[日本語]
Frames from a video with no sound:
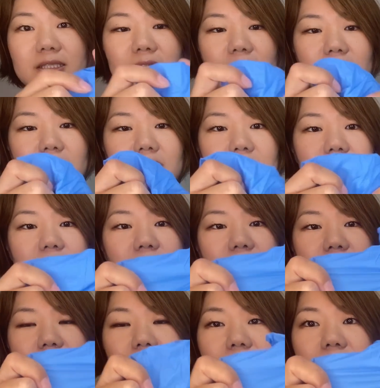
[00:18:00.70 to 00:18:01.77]
す。
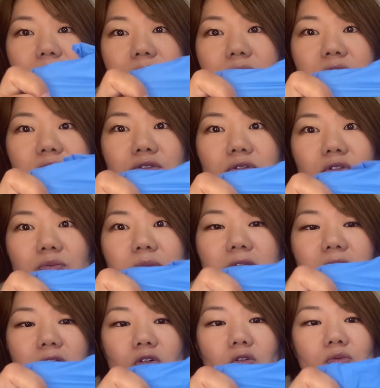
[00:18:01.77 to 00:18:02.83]
で、ちょっと
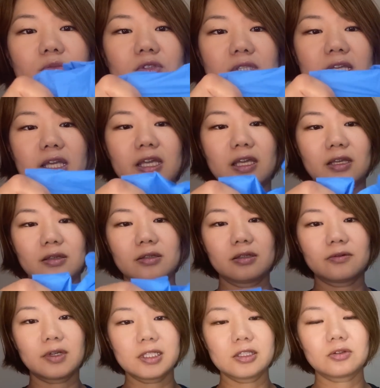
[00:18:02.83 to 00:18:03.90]
ゴムで
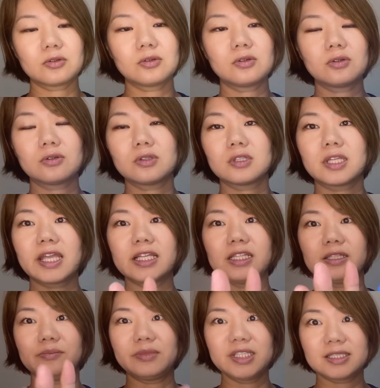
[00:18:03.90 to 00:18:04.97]
割と手
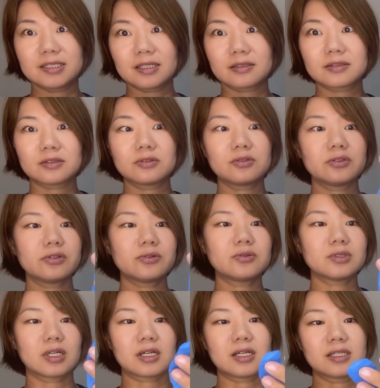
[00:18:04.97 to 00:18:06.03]
に密着するよ
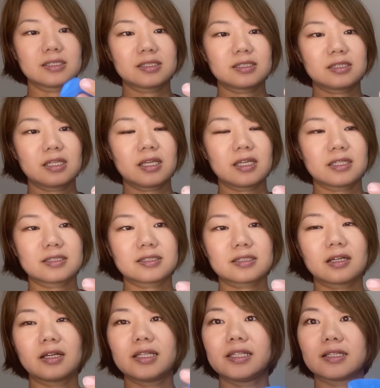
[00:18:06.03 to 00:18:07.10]
うな感じで
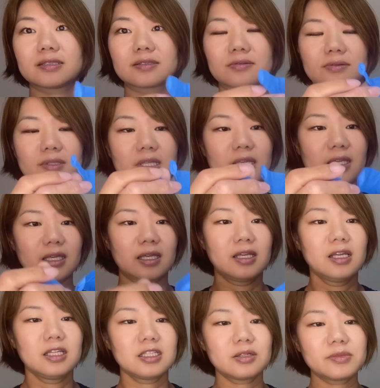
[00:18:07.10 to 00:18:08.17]
使いやすくて、
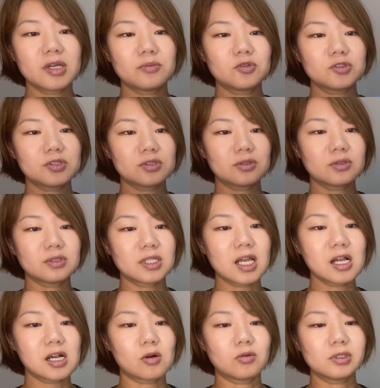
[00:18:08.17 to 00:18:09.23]
で、まあ、もちろんな
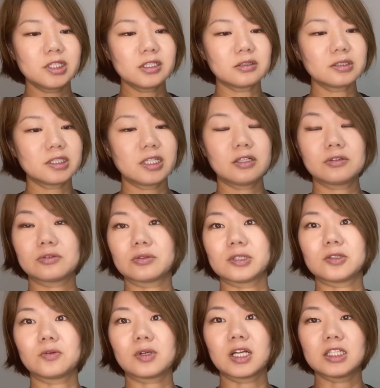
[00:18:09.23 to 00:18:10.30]
んかお肉切る
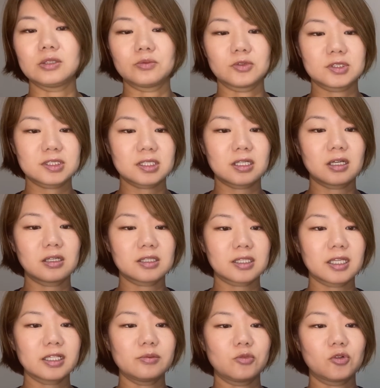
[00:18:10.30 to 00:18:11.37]
時とかにも使っ
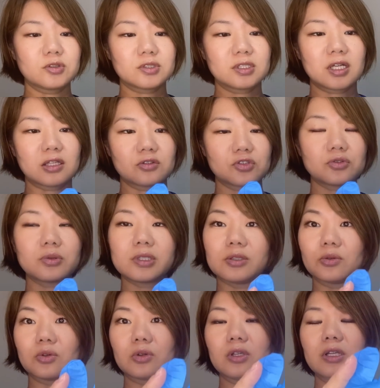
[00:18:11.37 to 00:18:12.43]
たりも調理
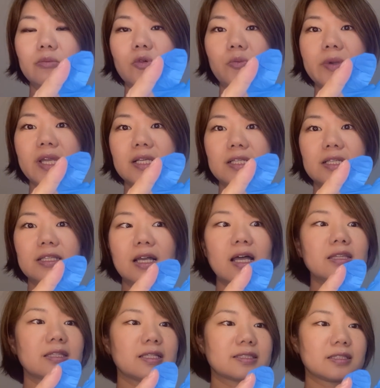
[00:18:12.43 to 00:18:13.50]
の時にも便利な
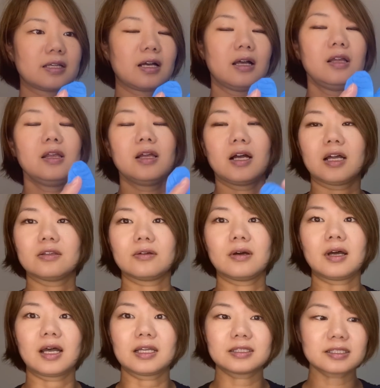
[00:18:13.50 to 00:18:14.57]
んですが、
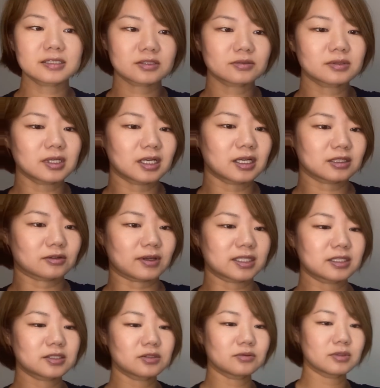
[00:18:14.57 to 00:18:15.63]
私とかあと
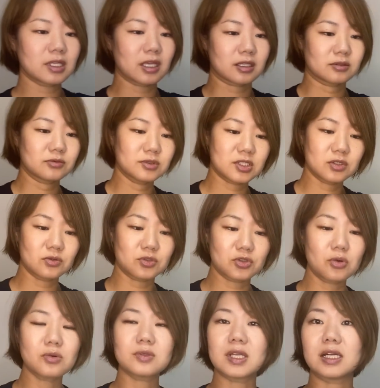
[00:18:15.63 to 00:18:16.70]
私のねうちの長
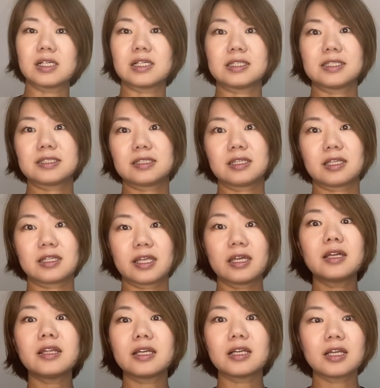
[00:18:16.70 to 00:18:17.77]
男がですね
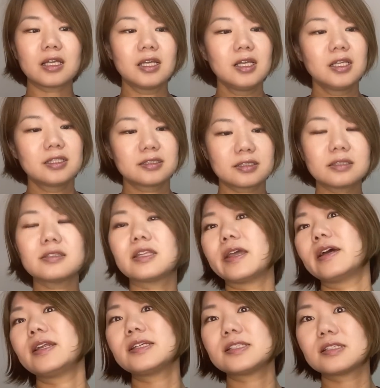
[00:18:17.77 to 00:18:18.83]
すぐ手
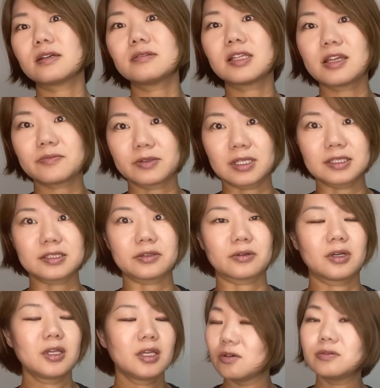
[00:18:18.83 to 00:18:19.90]
荒れしちゃうタイプなんですよ。
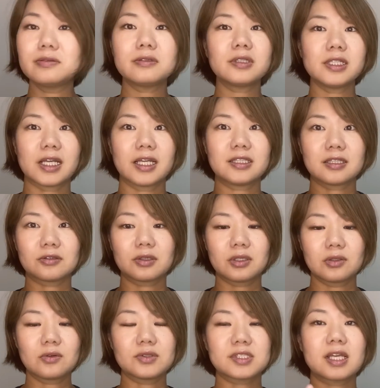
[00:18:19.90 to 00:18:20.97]
お風呂に入った時
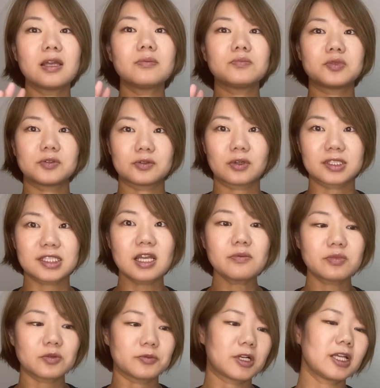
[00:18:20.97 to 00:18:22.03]
のシャンプーとか、
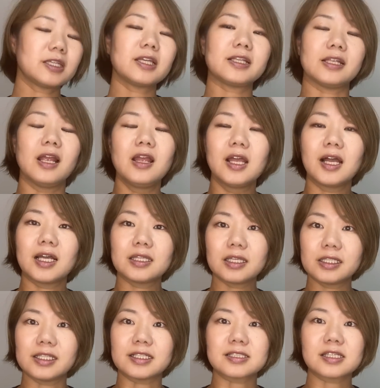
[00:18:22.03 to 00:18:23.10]
シャンプーもかなり肌
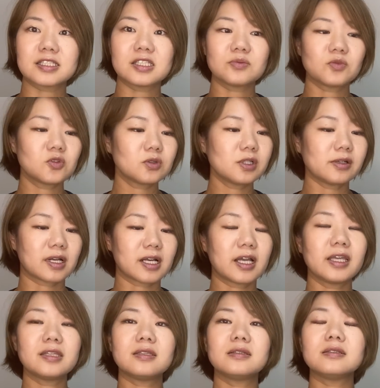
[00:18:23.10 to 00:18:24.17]
に優しいものには
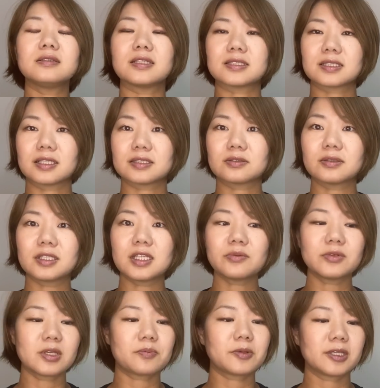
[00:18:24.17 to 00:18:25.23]
変えてるんですが、それで
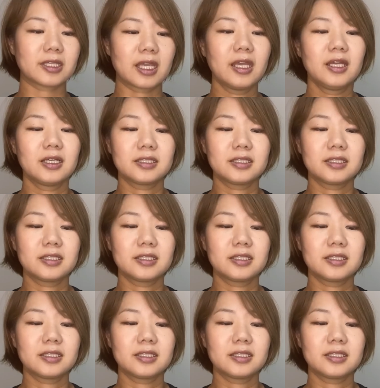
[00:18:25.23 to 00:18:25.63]
もやっぱりね